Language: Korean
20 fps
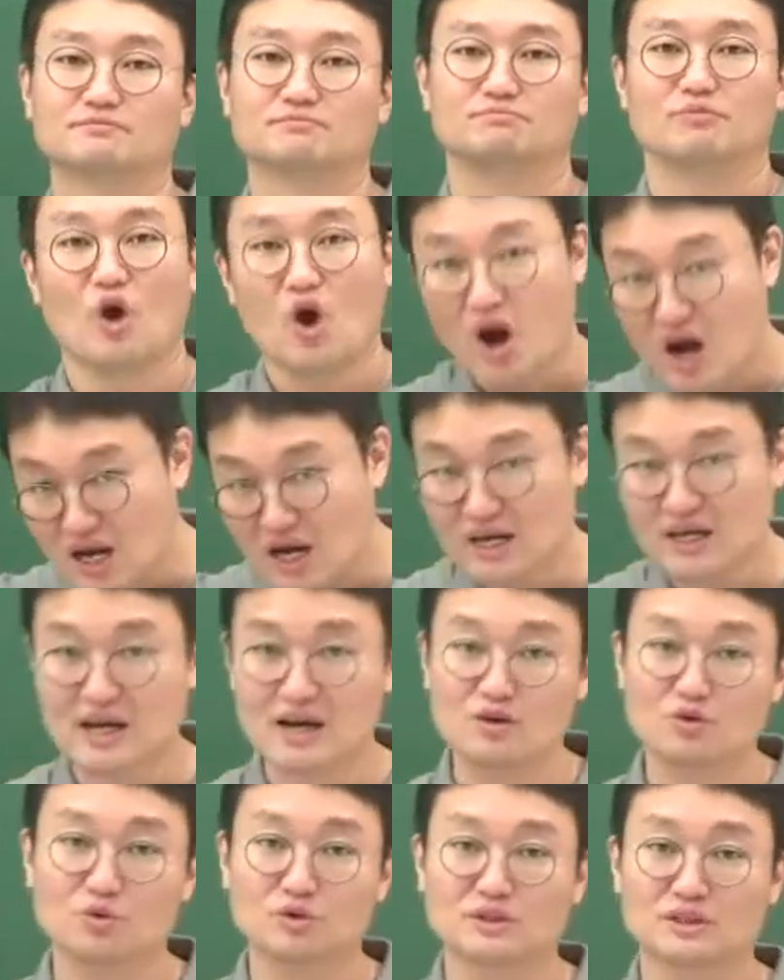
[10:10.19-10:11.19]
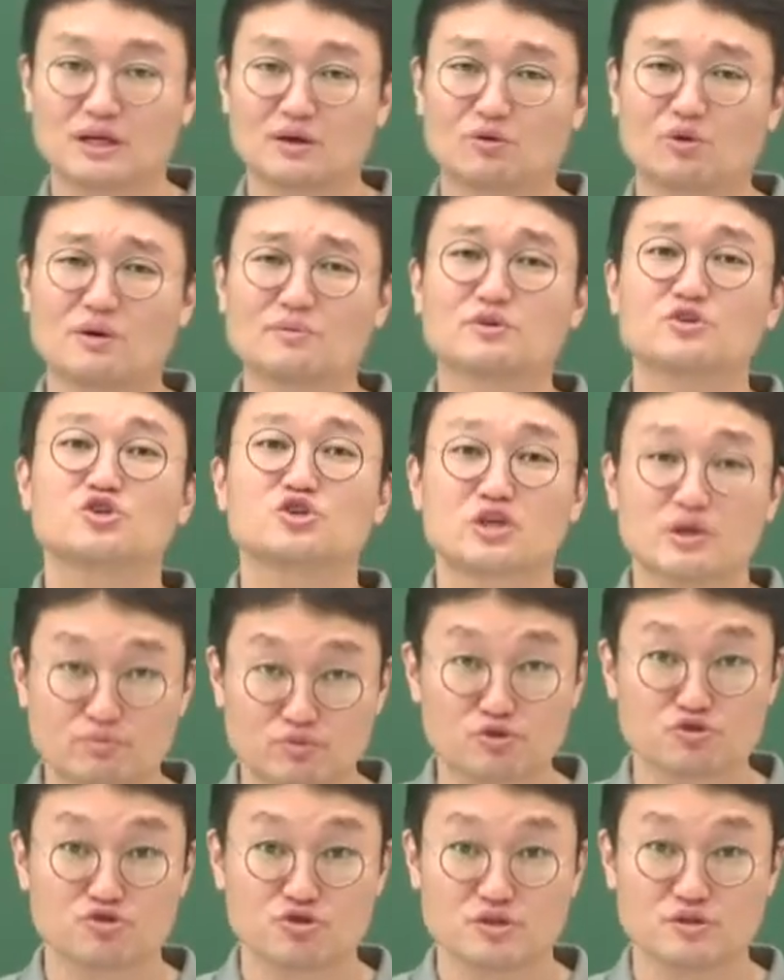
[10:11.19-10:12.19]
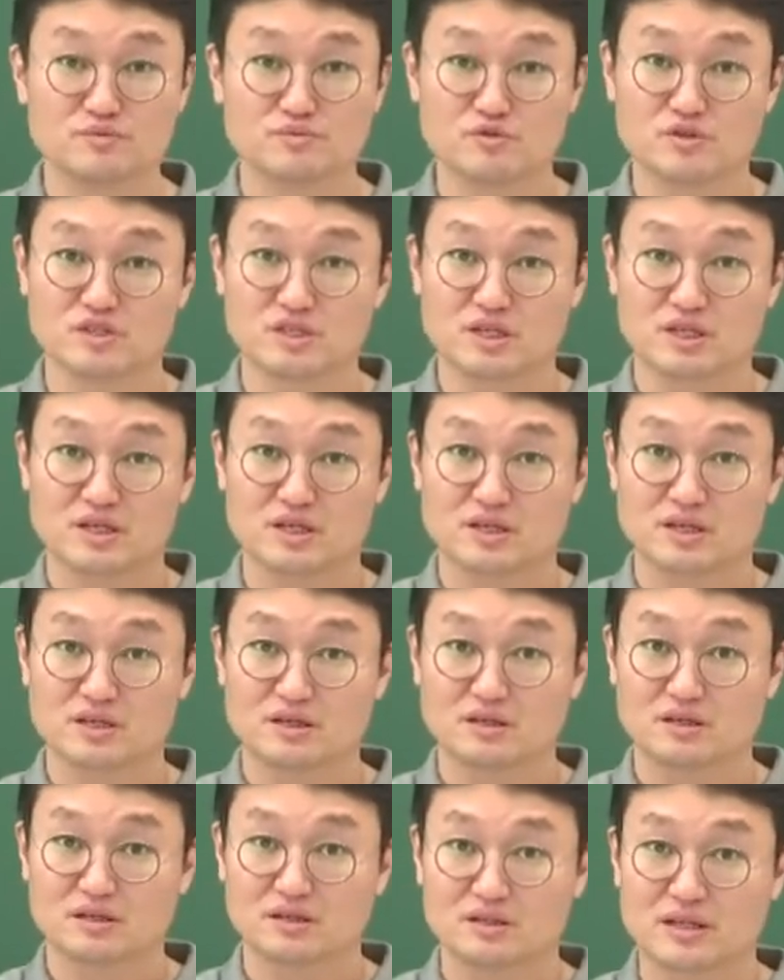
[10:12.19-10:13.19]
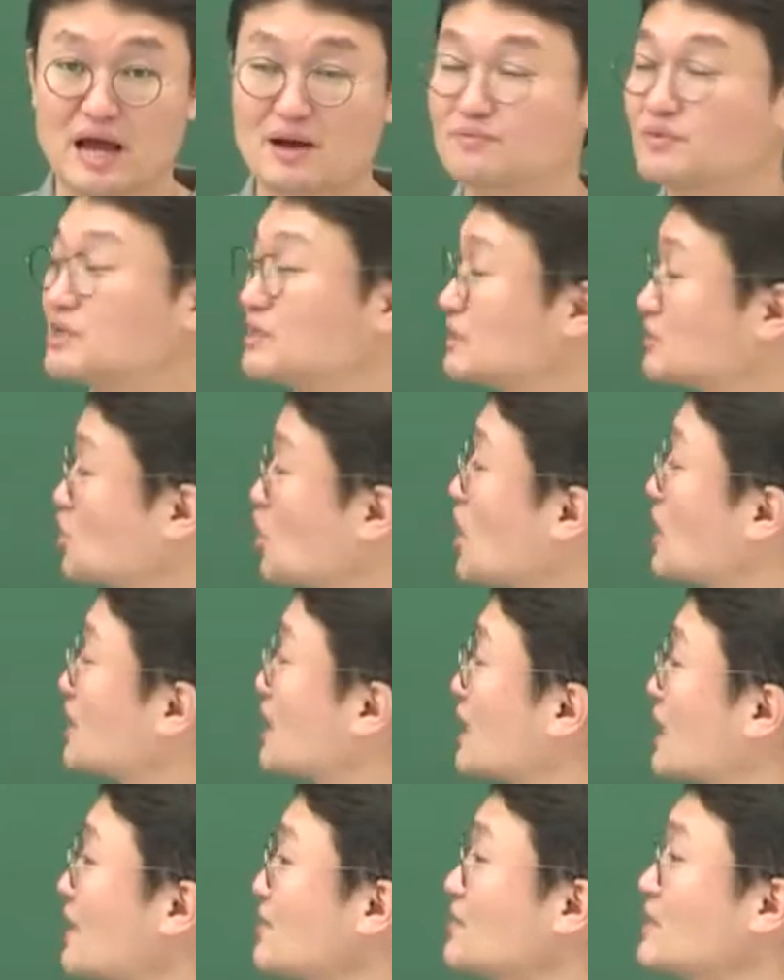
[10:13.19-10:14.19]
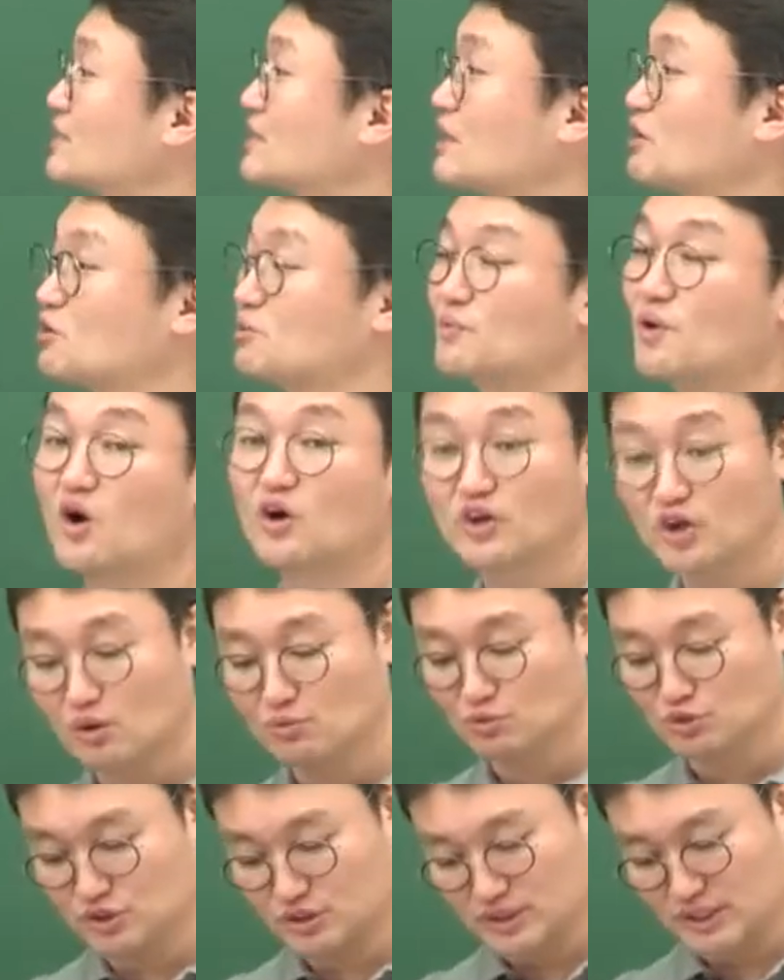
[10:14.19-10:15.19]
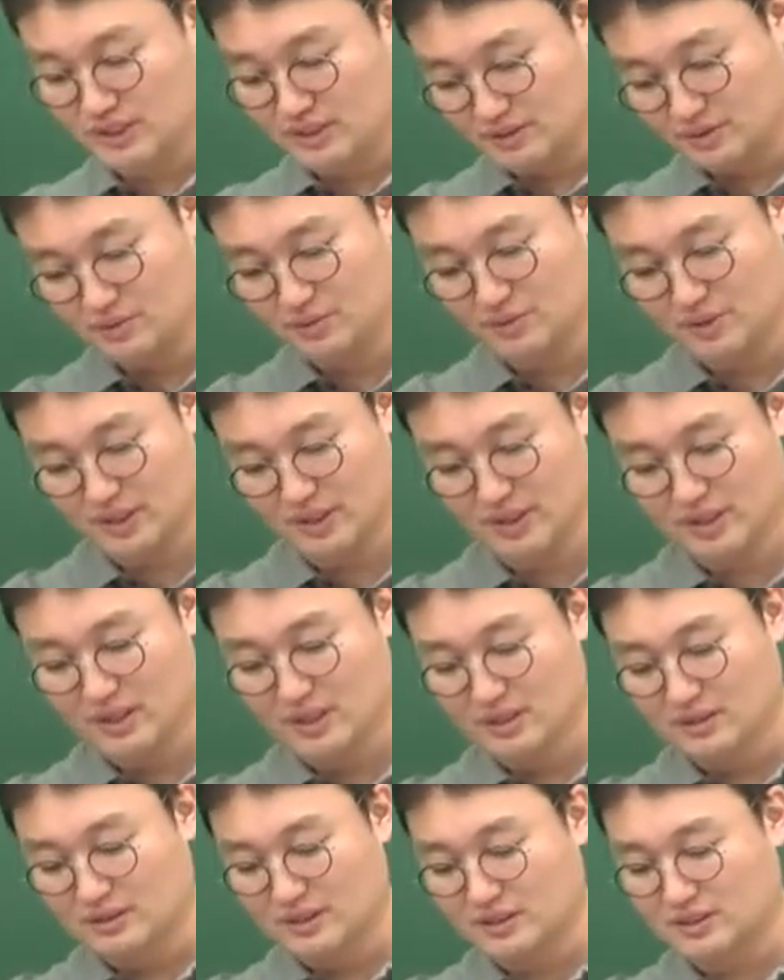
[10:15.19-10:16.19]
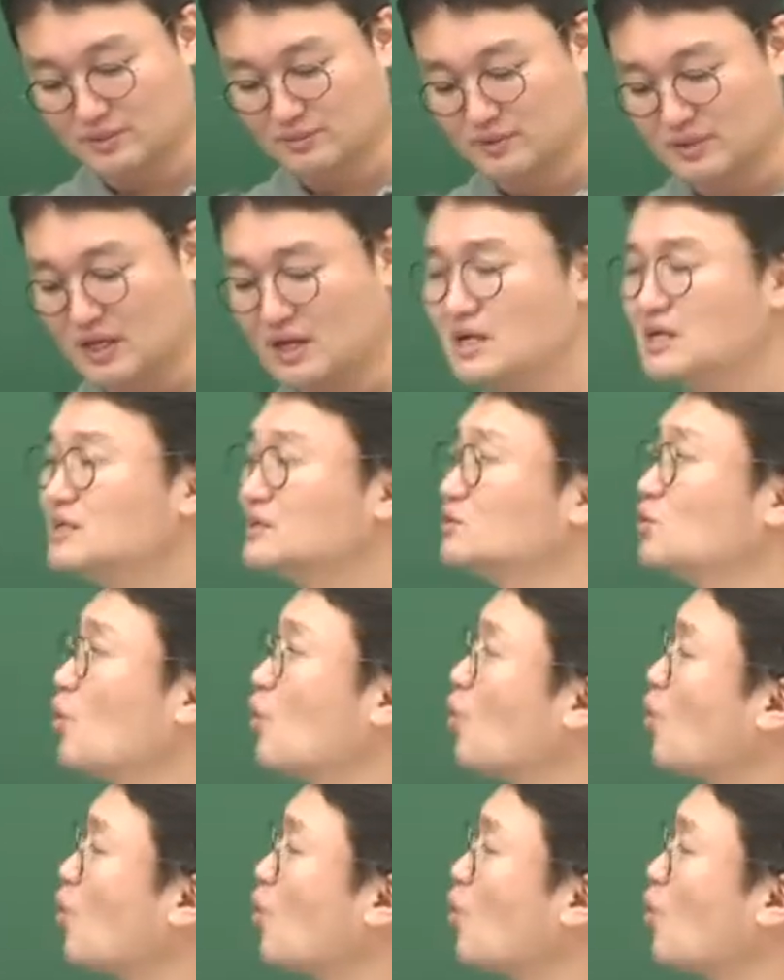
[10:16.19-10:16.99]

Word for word: 명확하게 알고 있다고 하면 쉽게 풀 수 있는 문제 근데 암기가 정확하게 안 됐다고 하면 어려운 문제 오케이 됐습니다 그리고